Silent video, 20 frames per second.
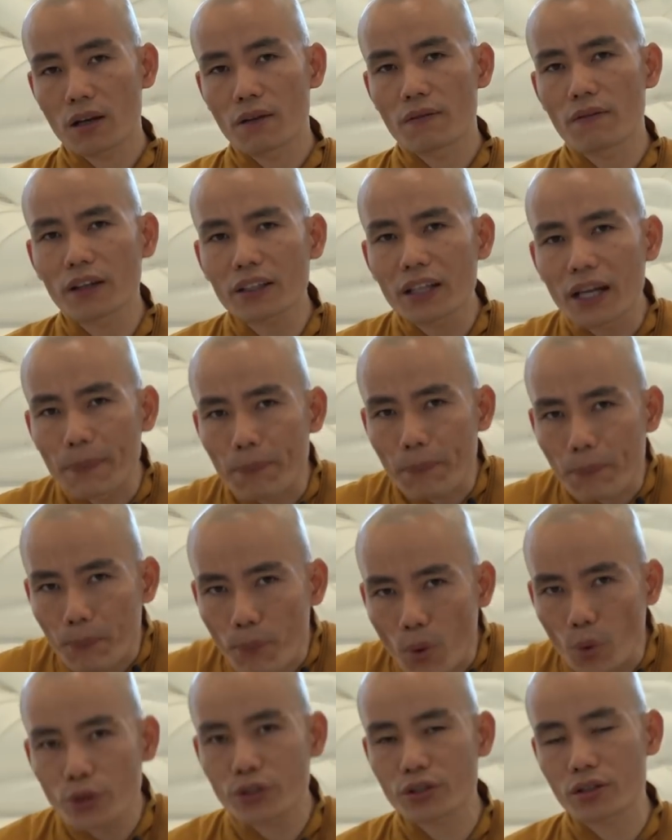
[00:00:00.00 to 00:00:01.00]
vấn đề
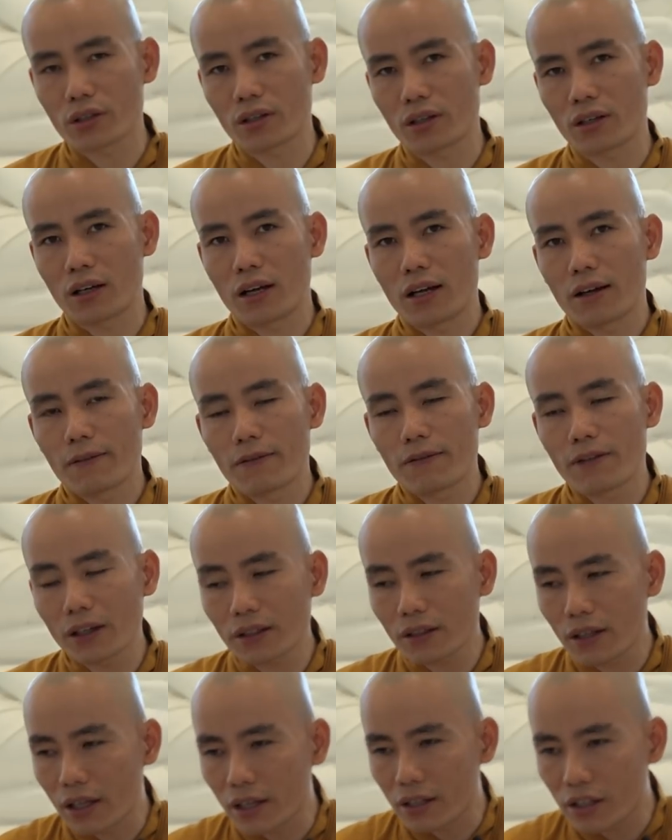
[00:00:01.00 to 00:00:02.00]
môi trường,
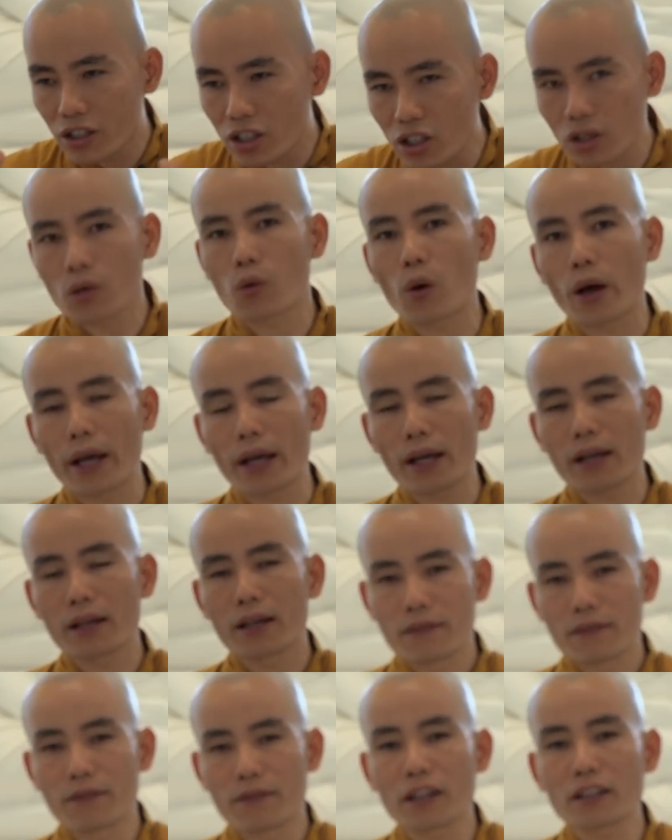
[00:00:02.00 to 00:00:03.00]
vấn đề sức khỏe,
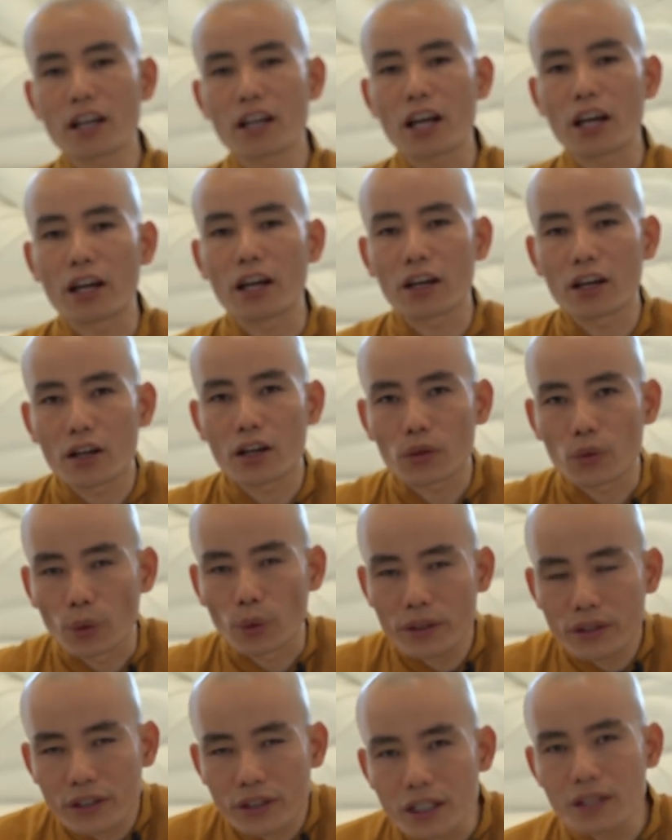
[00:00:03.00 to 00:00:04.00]
vấn đề
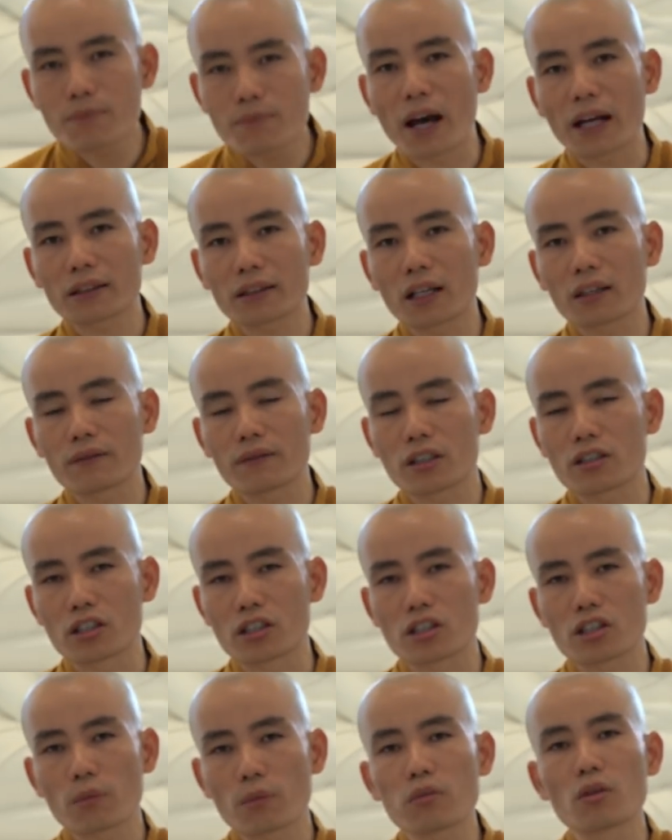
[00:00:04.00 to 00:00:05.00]
của chính bản thân và
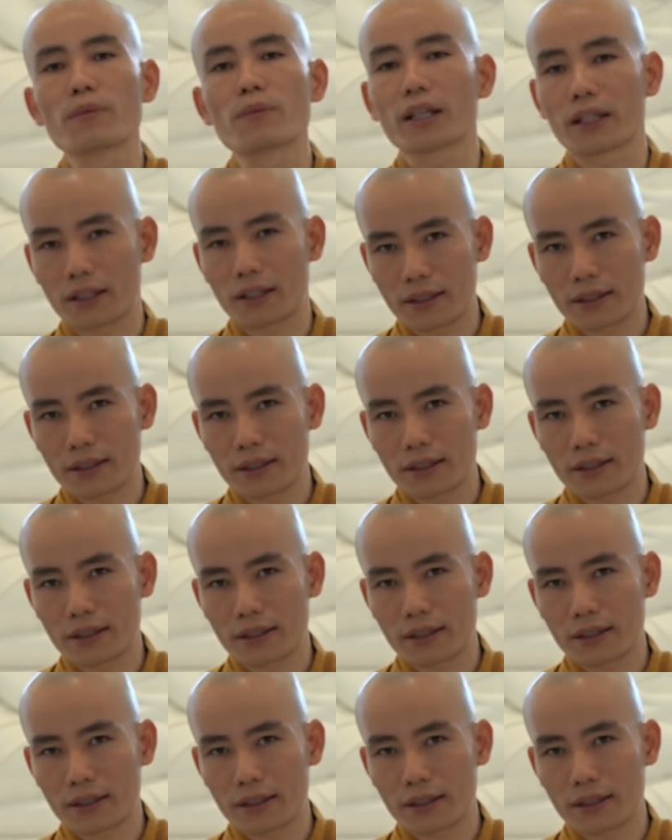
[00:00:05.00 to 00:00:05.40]
sự sống của mình.